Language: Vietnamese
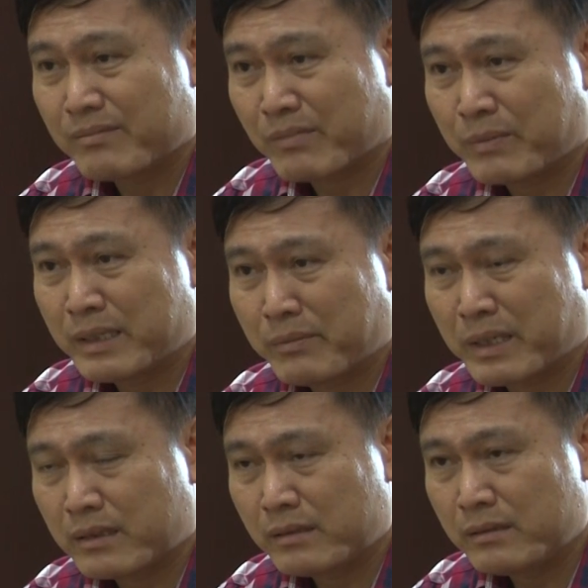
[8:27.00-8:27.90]
và bây giờ
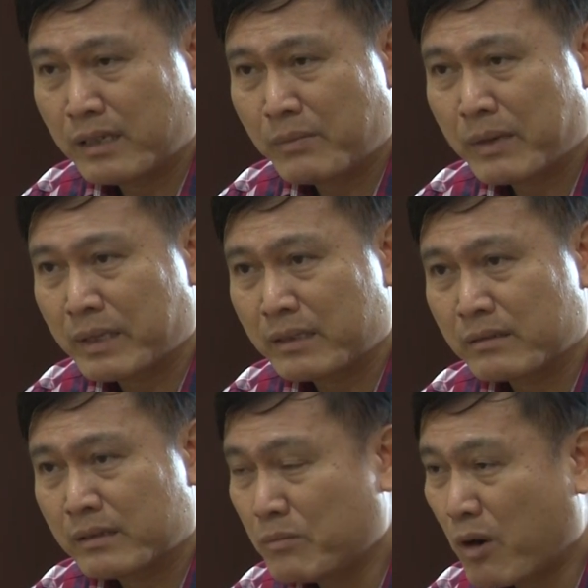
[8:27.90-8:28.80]
mình cứ nếu mà mình
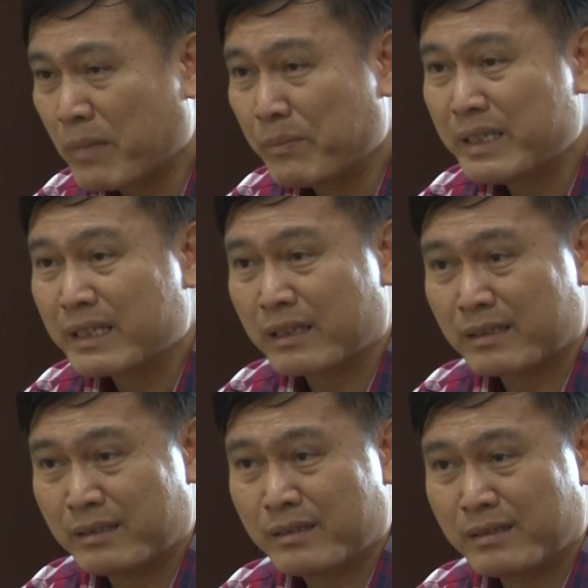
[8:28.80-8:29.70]
cứ mò mẫm như này
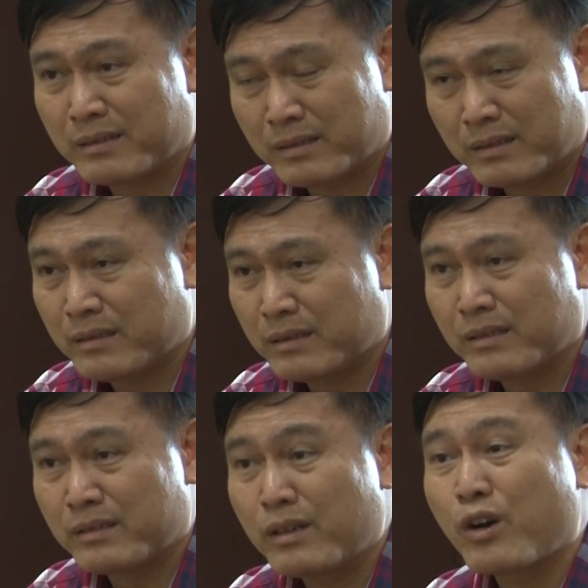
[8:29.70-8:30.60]
thì thì
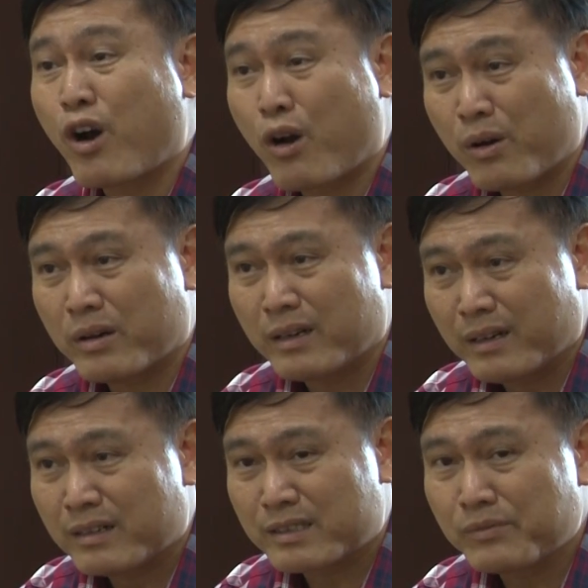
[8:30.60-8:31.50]
thì rất khó
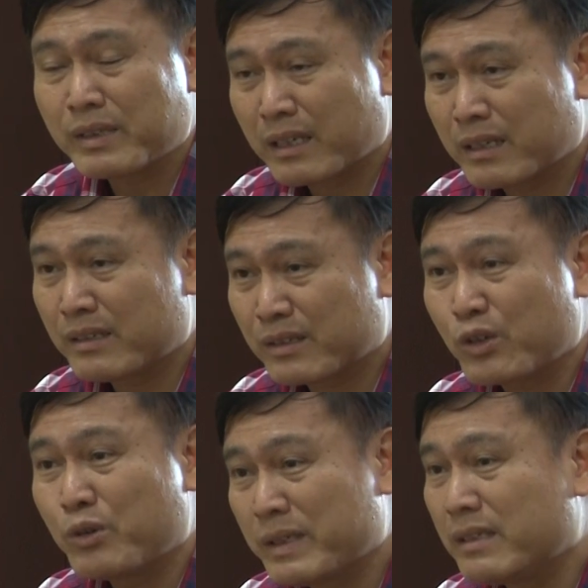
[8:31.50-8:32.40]
chính vì thế thì
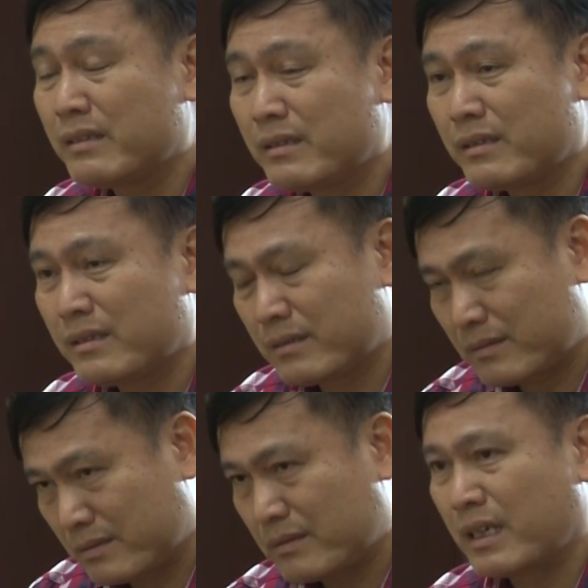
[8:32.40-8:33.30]
tôi mới
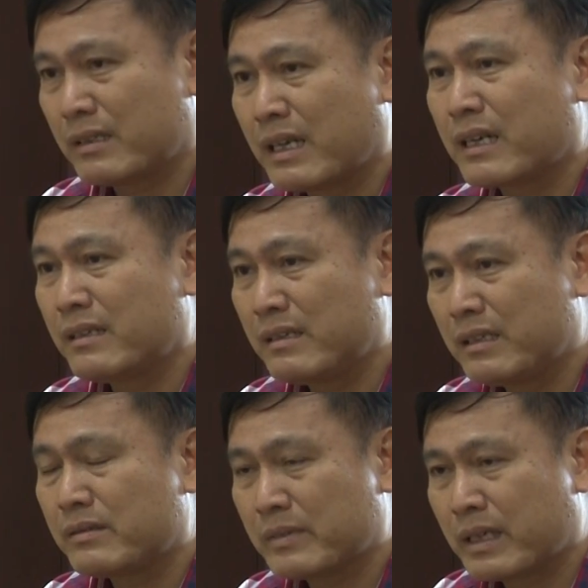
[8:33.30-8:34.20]
nảy ra cái
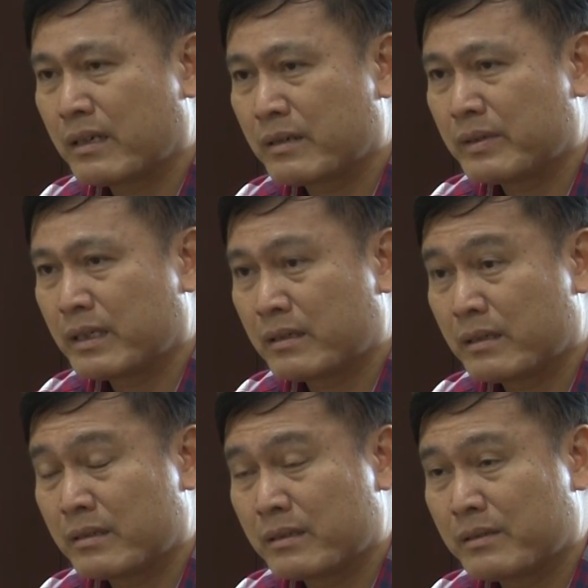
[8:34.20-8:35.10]
định về
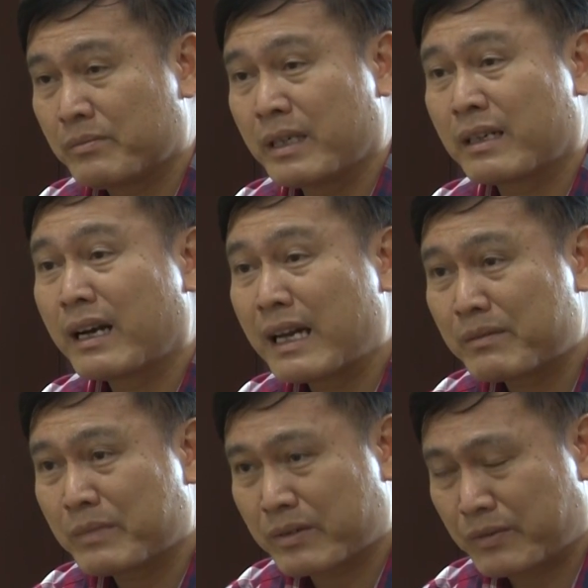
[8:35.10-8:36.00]
mời Thái
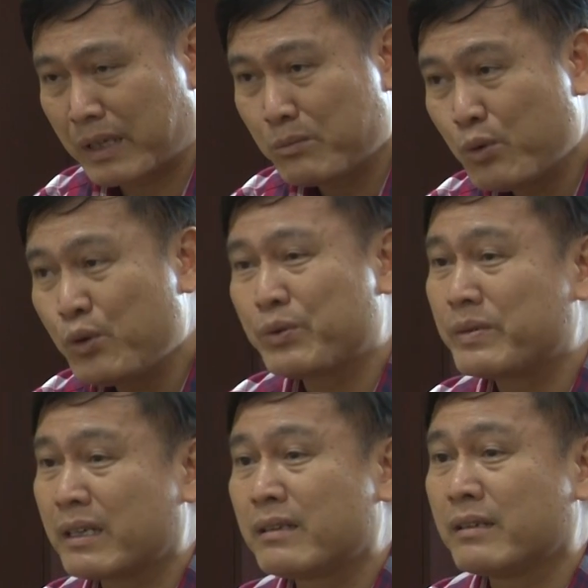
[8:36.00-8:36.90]
Lan mà tại vì anh Mui
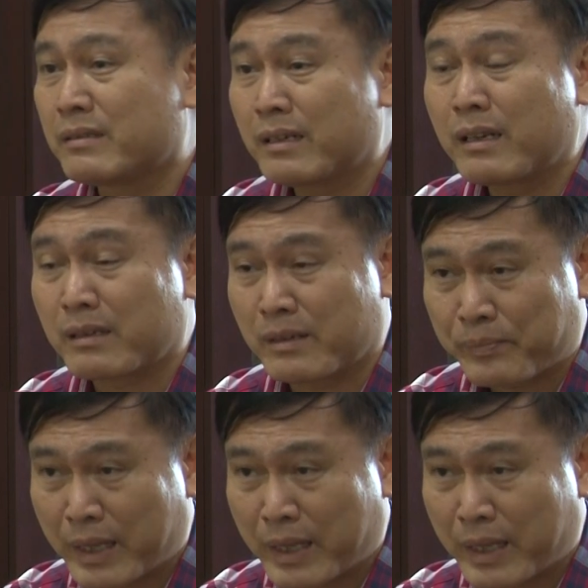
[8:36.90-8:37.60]
cũng là người rất là